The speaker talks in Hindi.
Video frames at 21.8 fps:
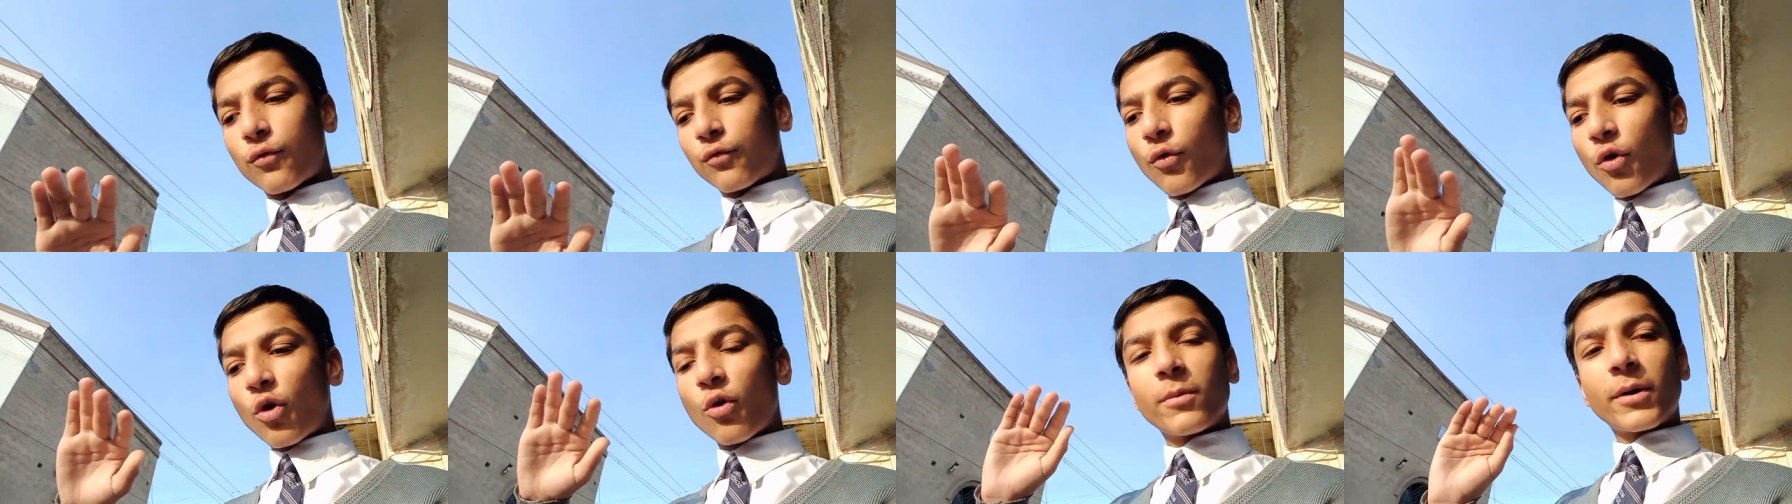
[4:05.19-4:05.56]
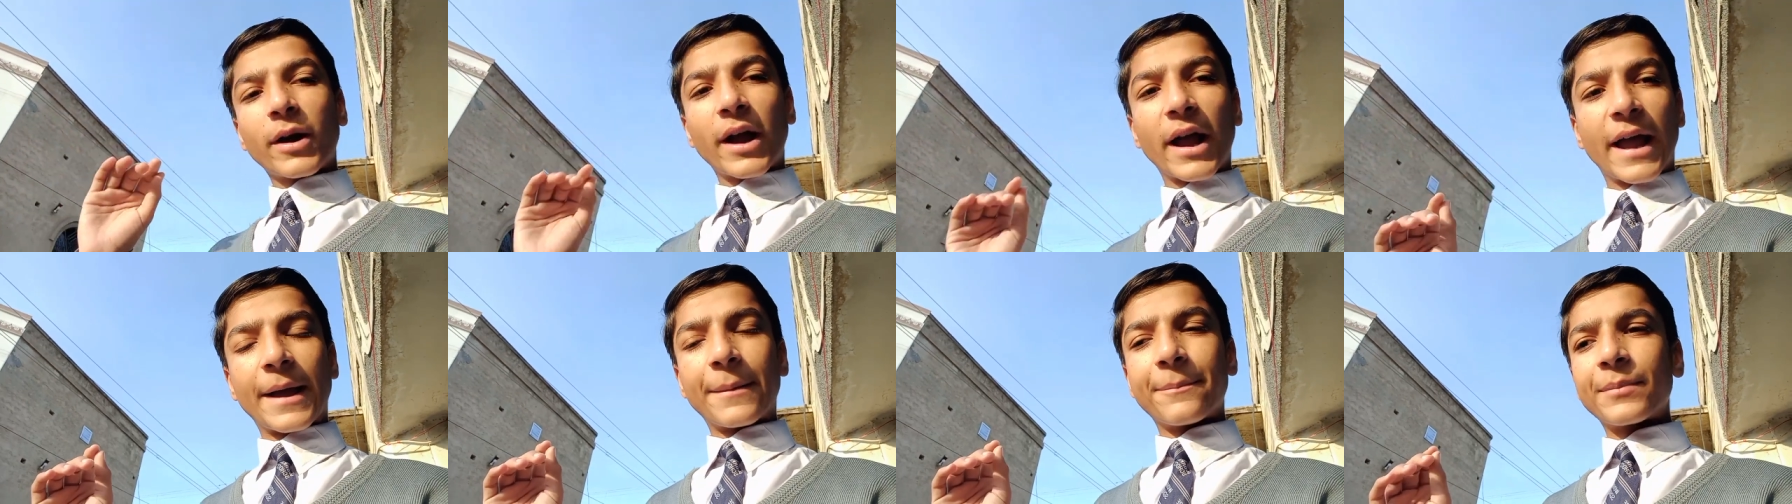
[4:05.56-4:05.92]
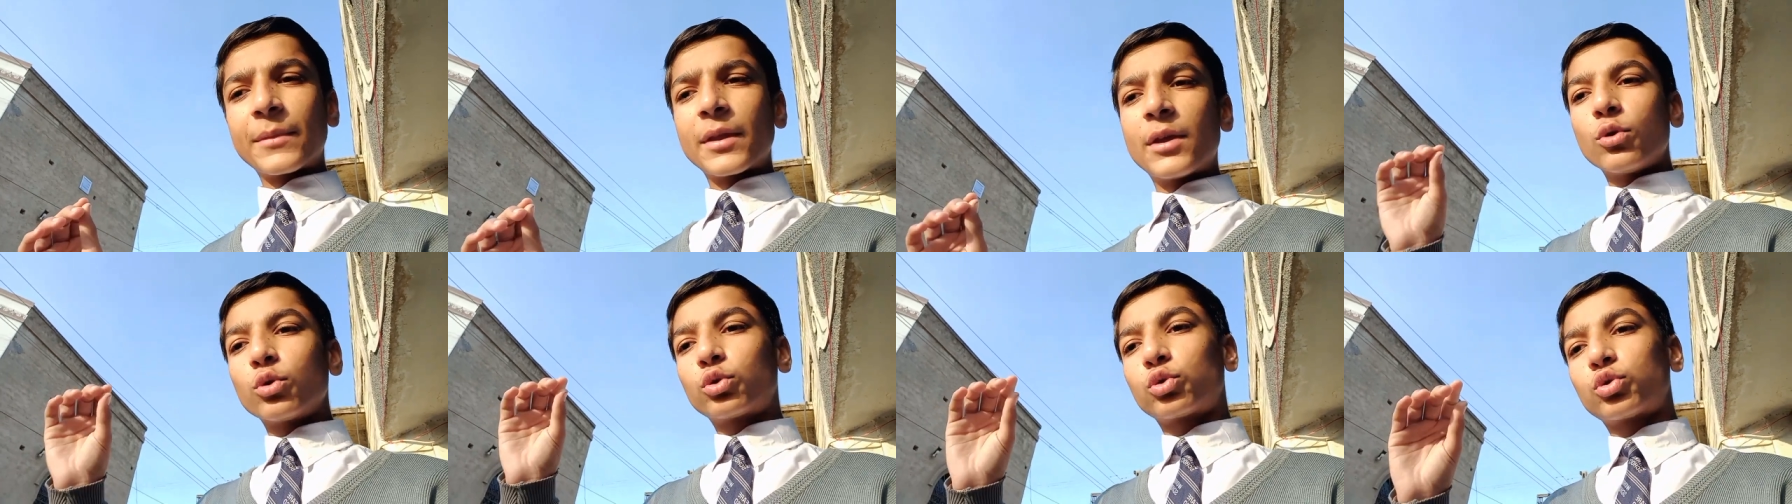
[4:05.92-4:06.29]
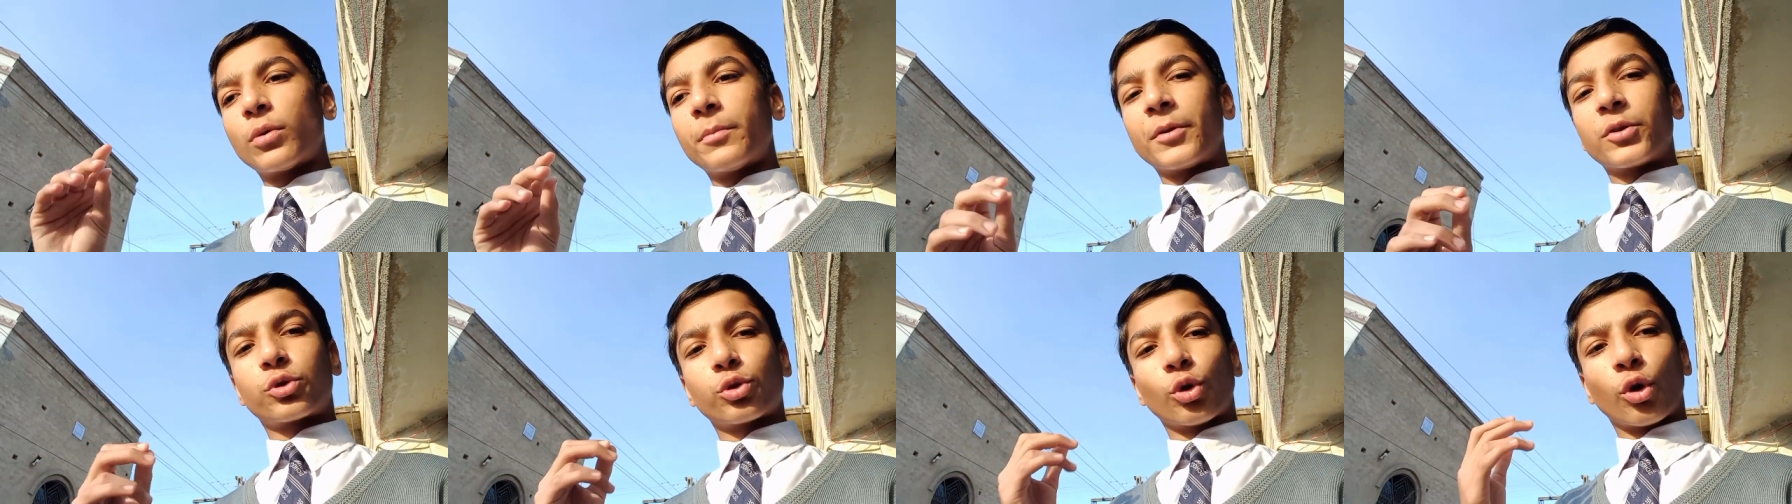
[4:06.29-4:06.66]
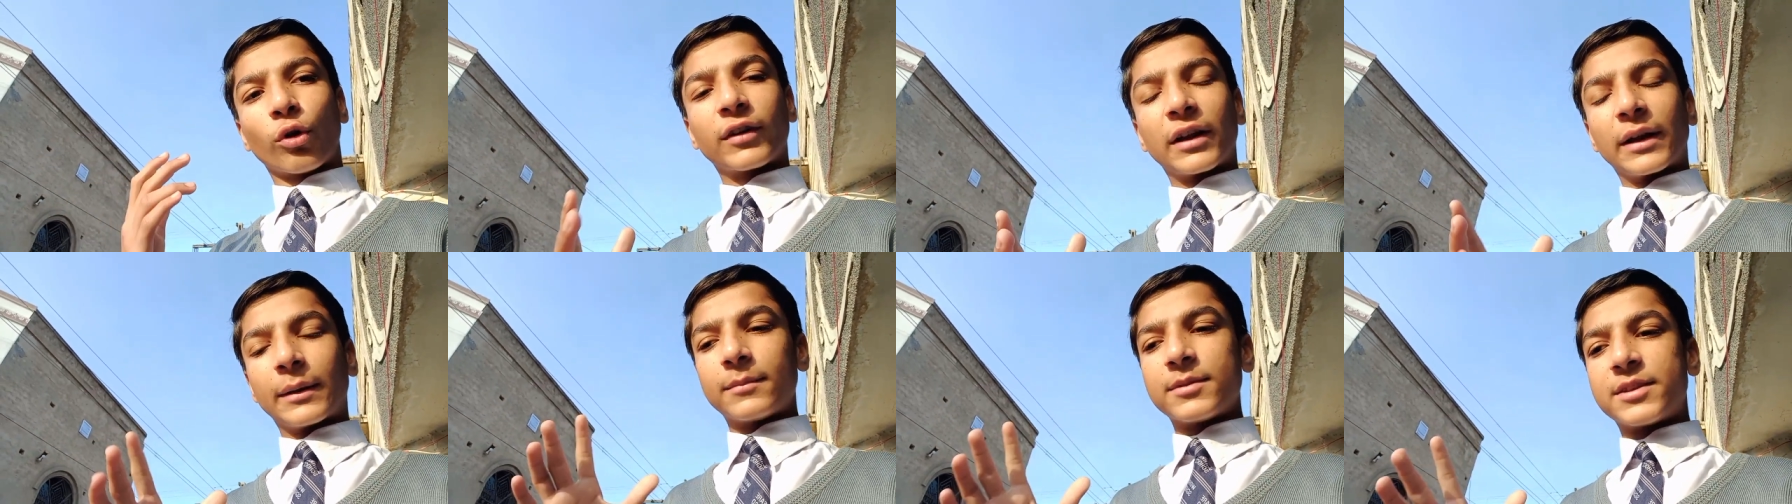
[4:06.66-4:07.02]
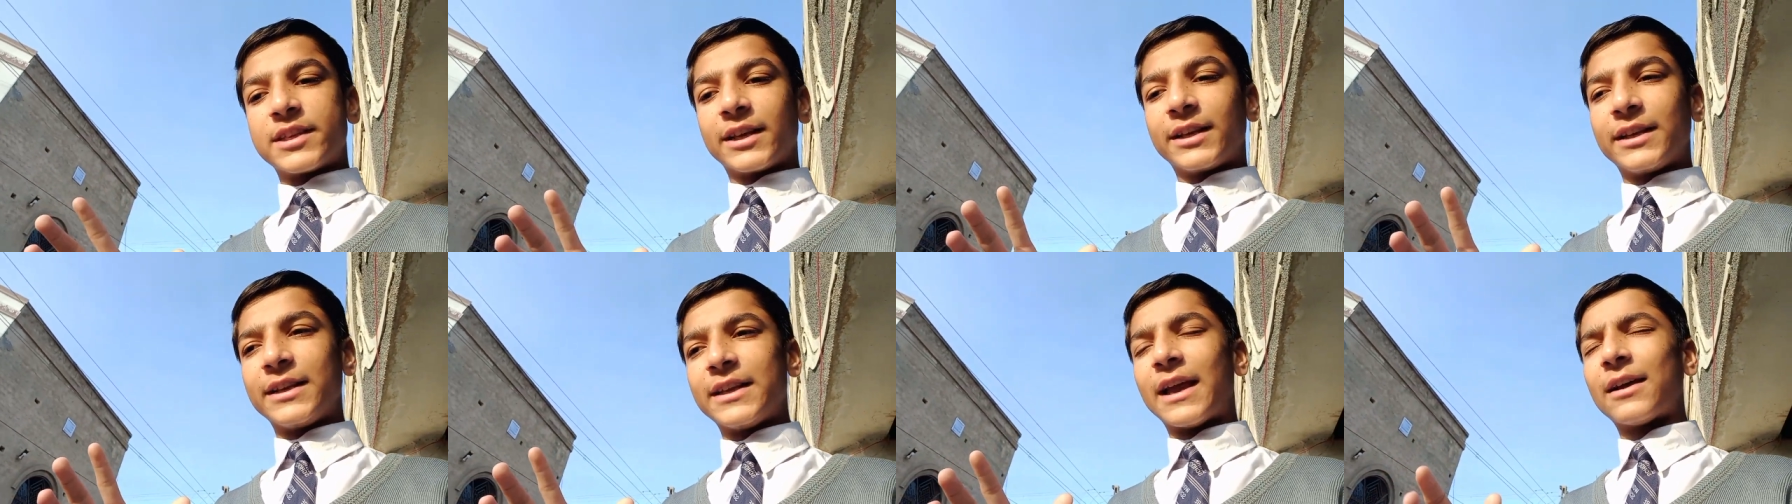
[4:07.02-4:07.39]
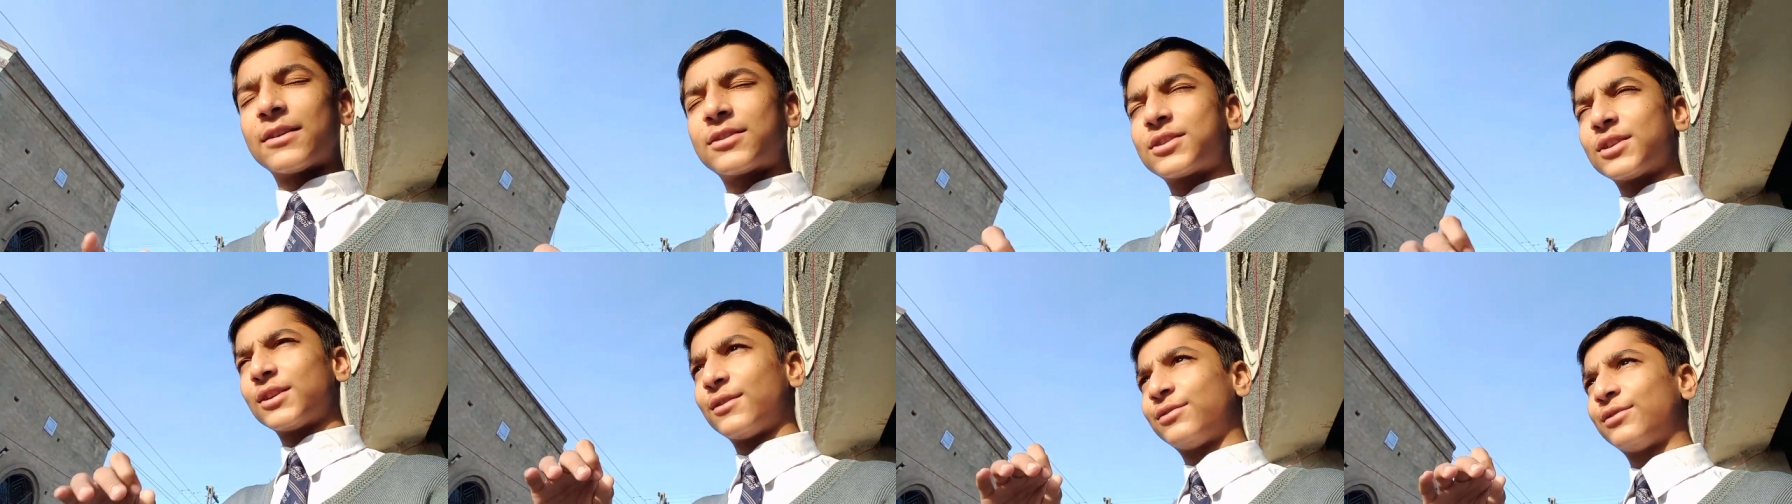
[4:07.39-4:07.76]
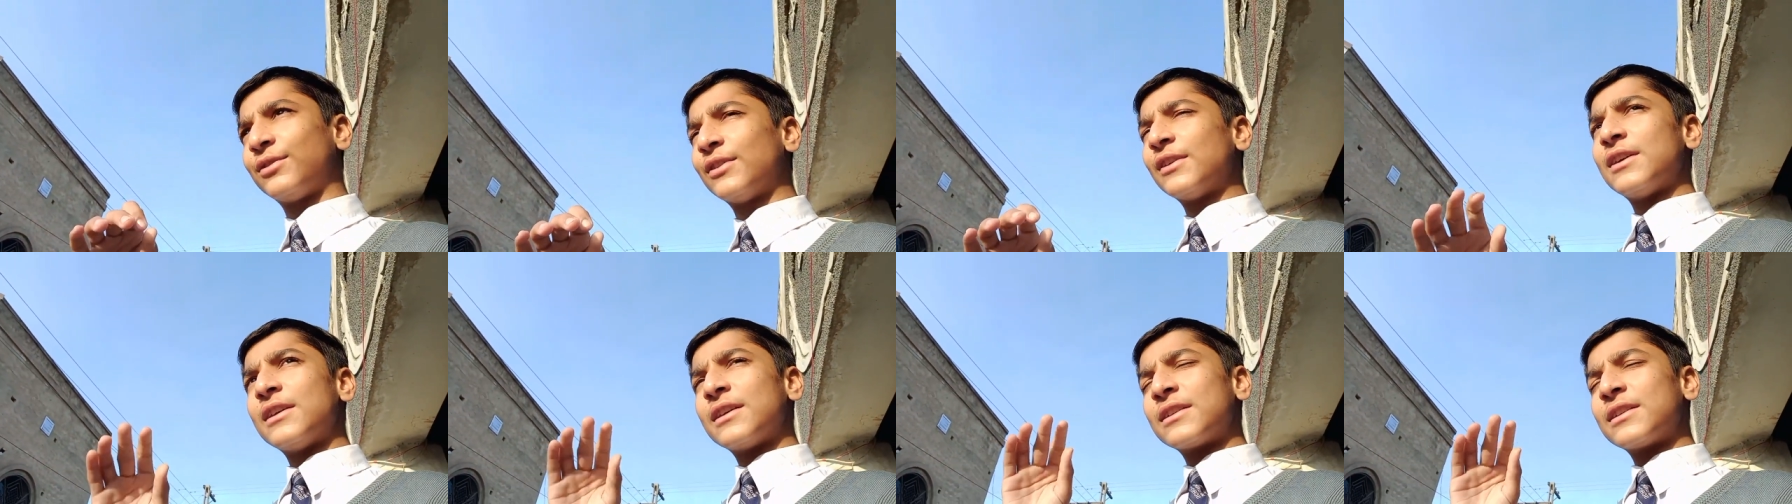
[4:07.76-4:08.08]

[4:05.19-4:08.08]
वो मंगाया है उसको हमने सोल्व करना भी सीख लिया है सिर्फ